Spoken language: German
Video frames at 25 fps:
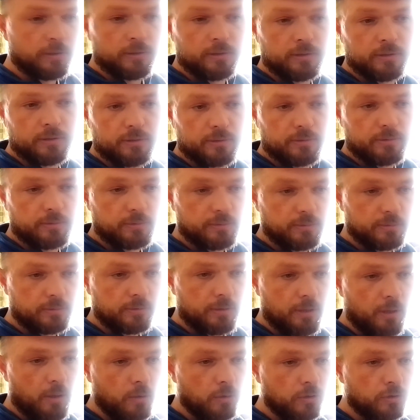äh,
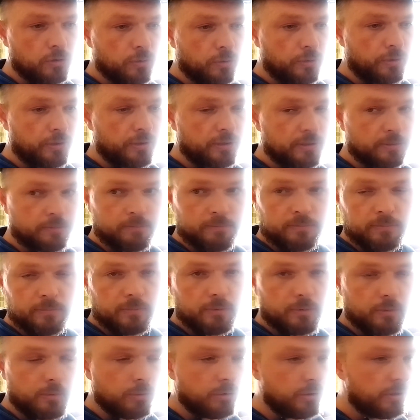auch so in diesem
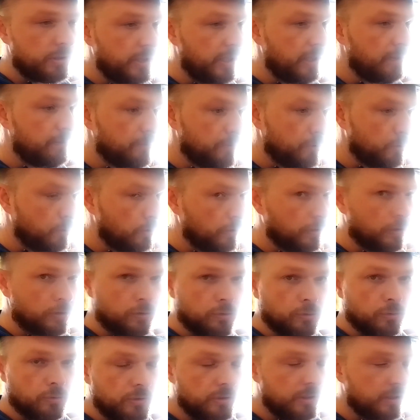rot-gelben,
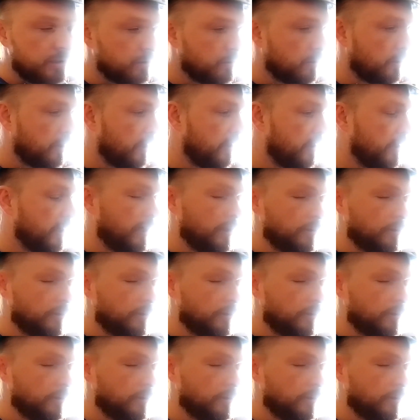dunklen Ton da so, keine